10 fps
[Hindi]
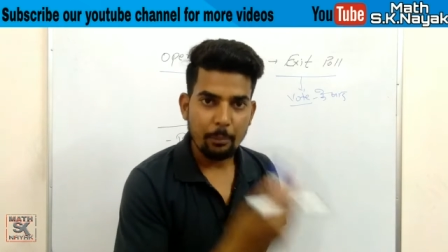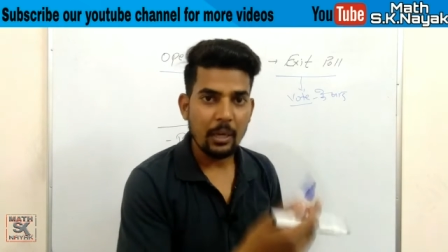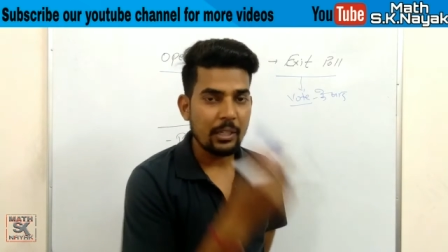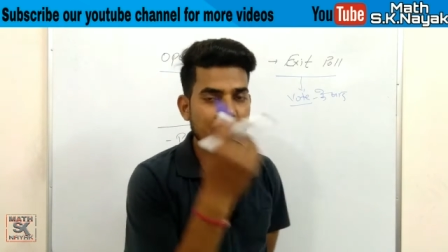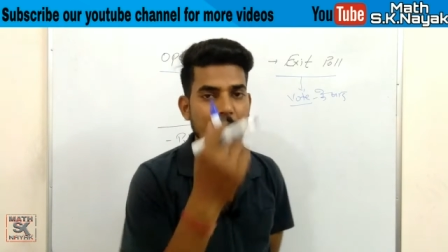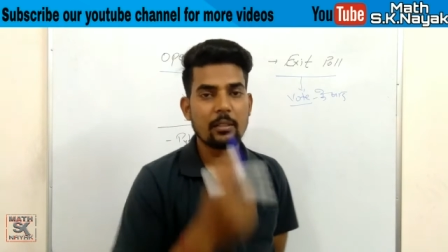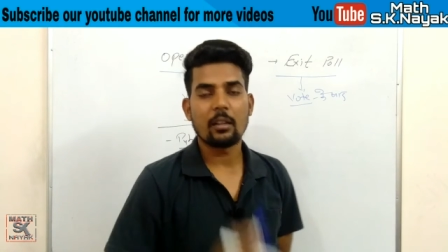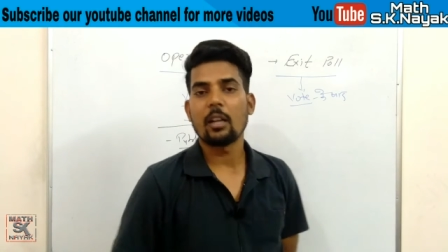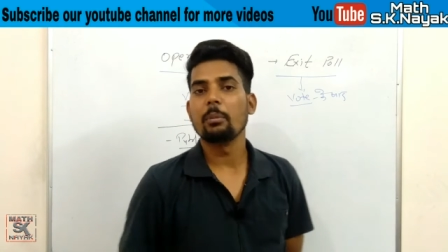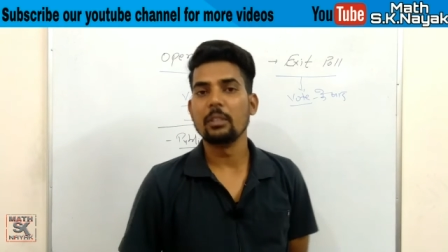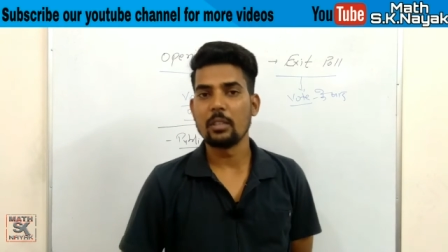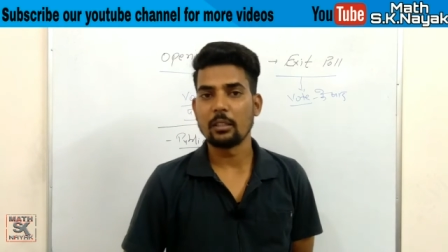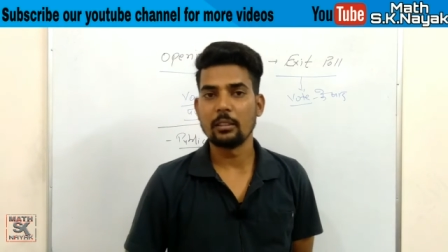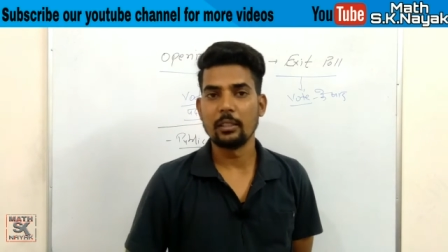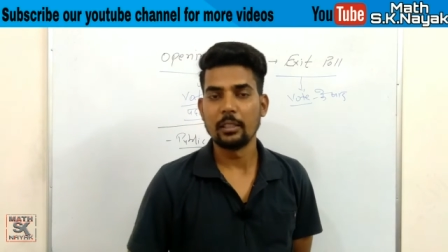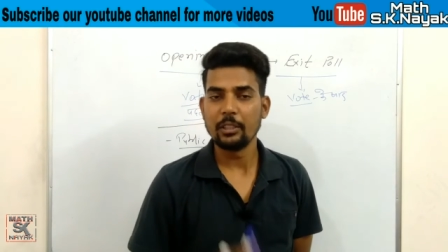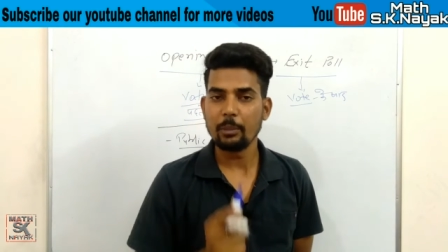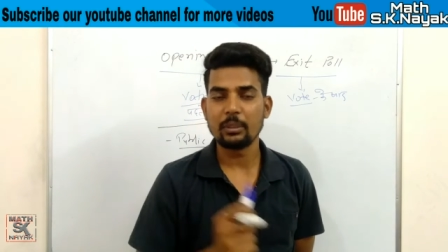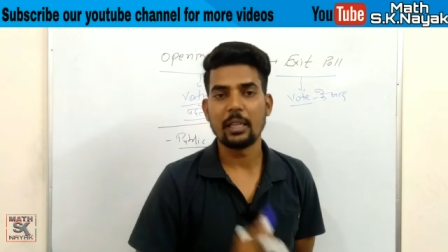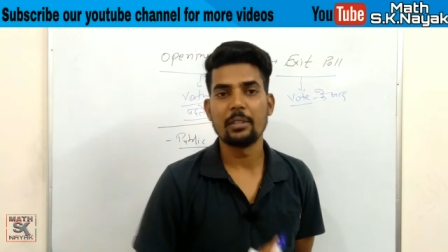पार्टी की सरकार बन सकती है
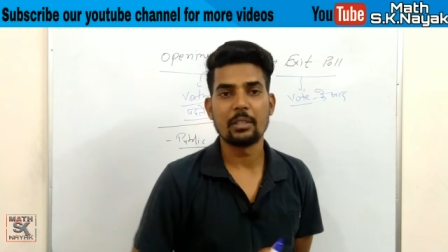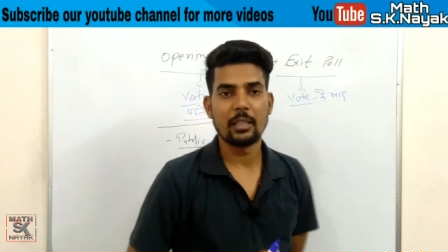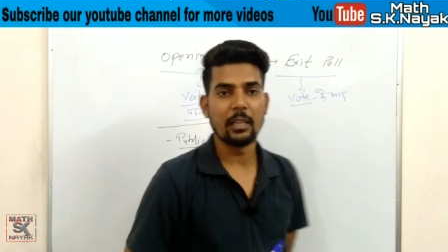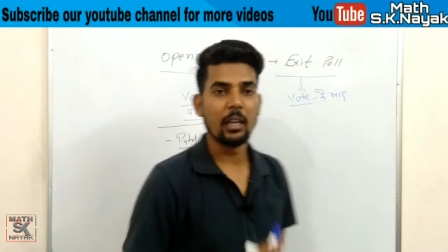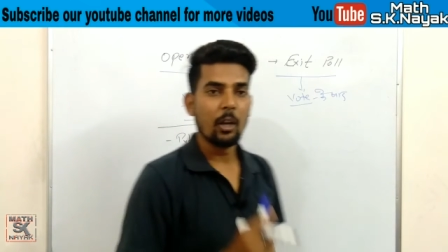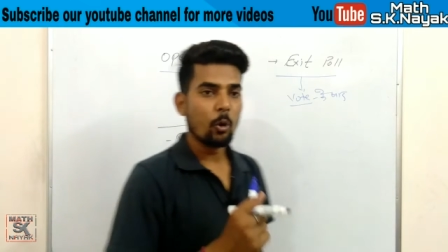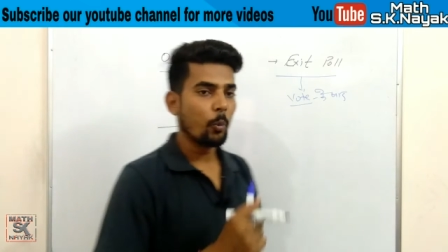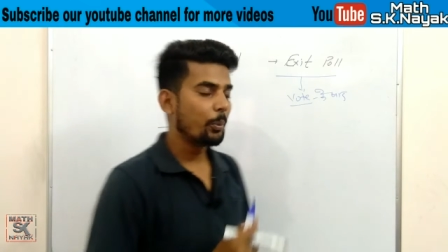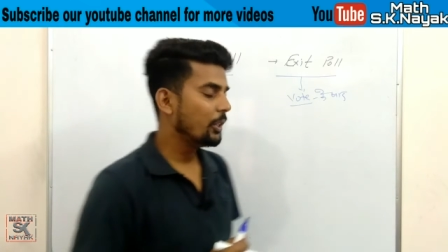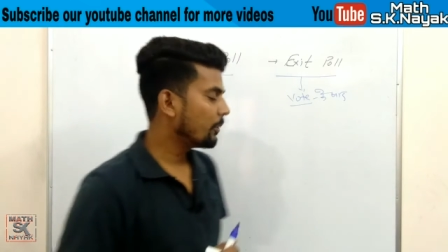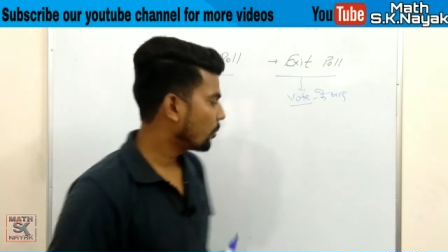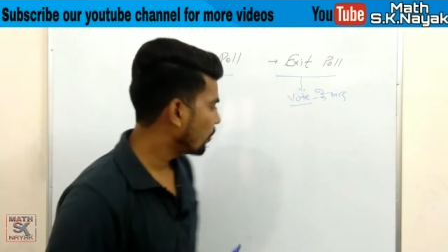ये बताया जाता है ओपिनियन